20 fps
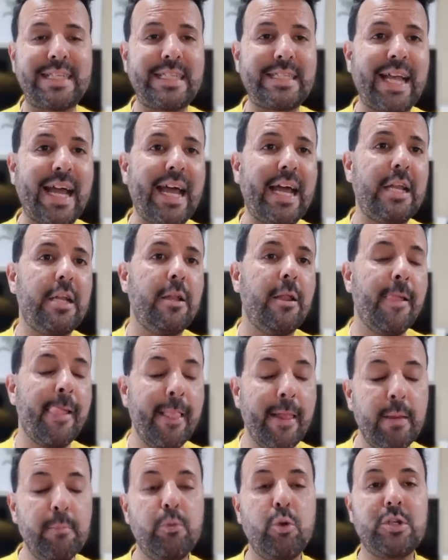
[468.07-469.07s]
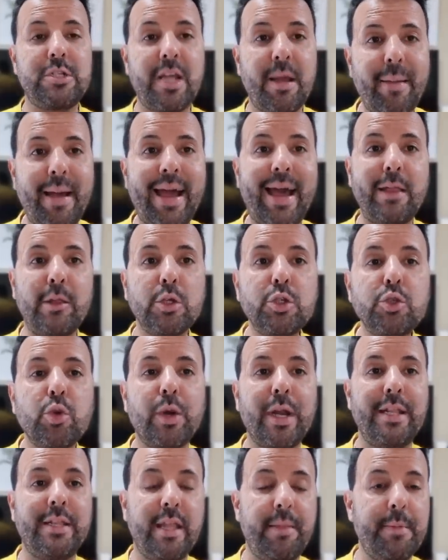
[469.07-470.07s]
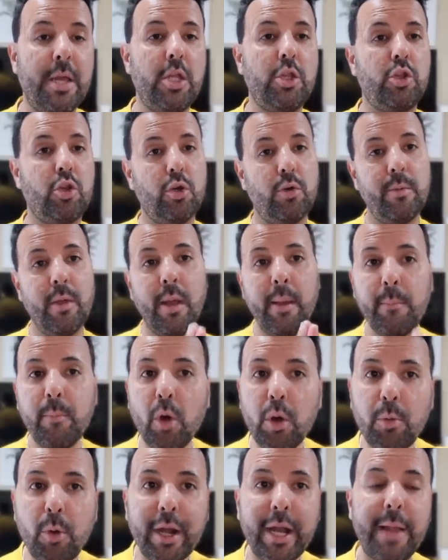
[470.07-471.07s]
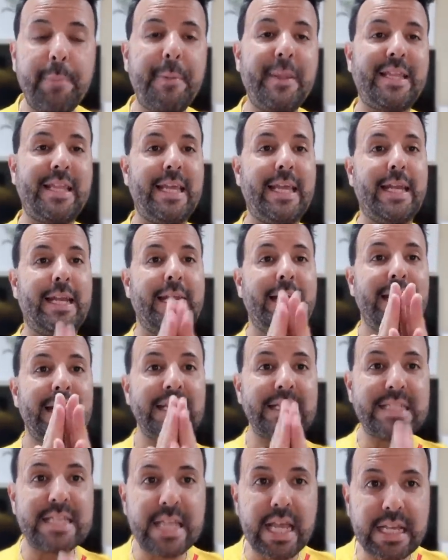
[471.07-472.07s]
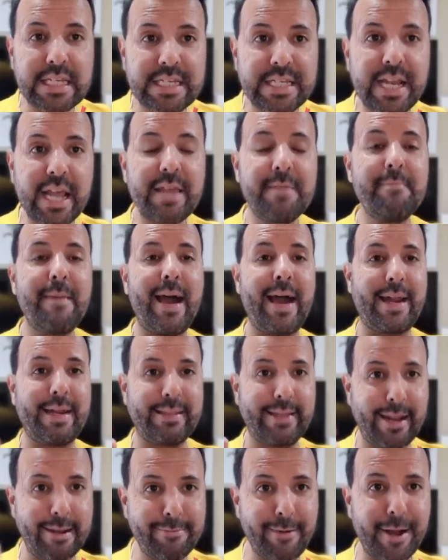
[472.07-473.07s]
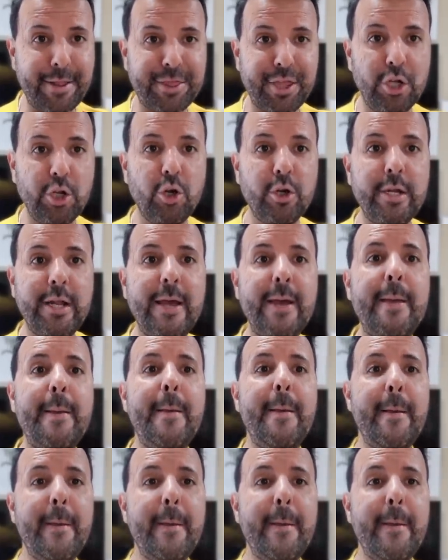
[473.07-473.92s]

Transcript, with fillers: y tal, pues ha bajado su rendimiento. Vuelvo a repetir, si es Neymar del Barcelona,